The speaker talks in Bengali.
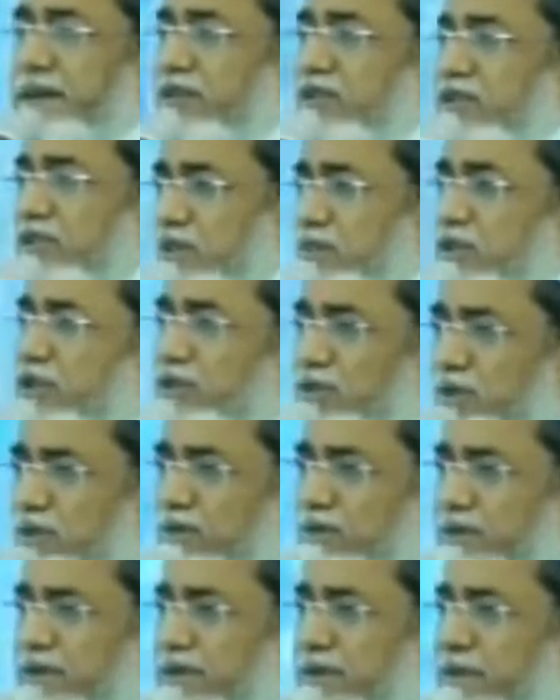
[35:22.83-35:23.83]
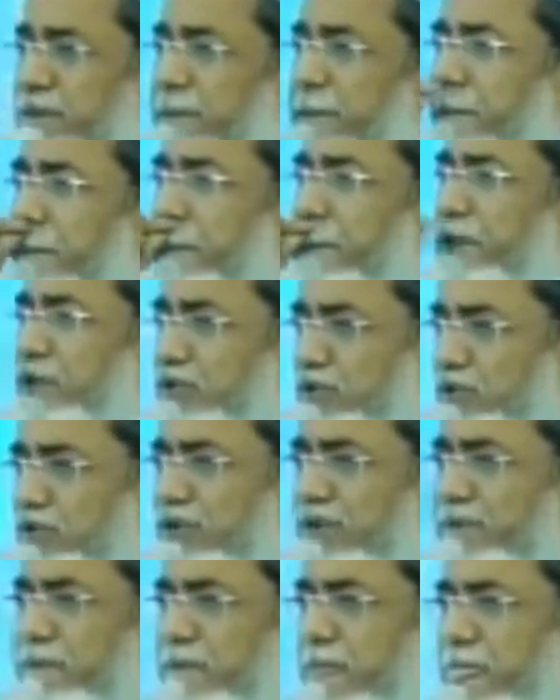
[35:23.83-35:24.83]
এই কথাটা বলি দোয়া করে দিই ছোট্ট
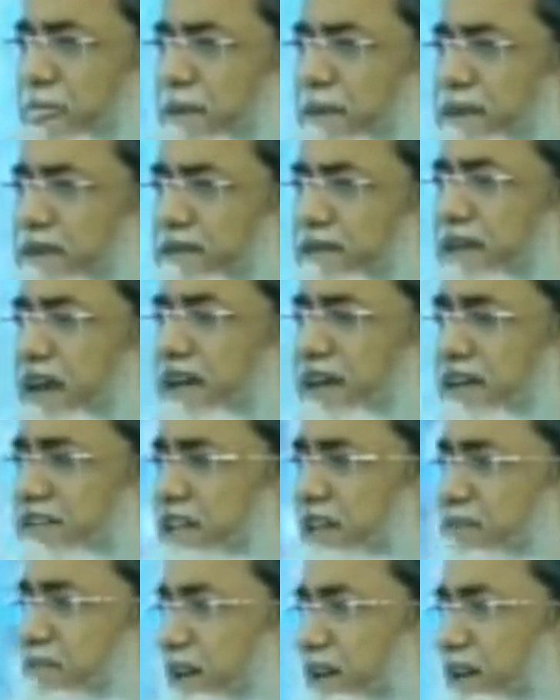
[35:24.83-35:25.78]
করে দায়রা শরীফ